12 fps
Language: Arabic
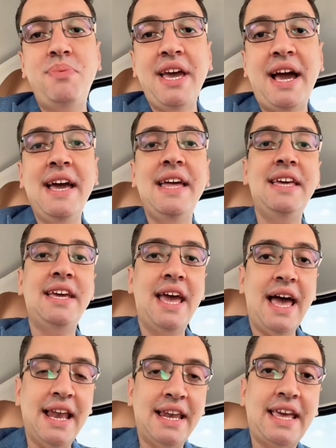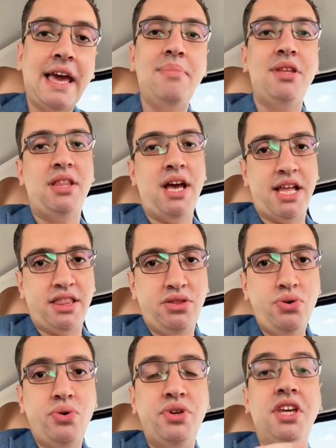بيعالج الكبد
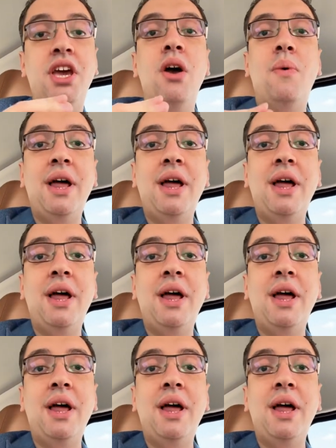الدهني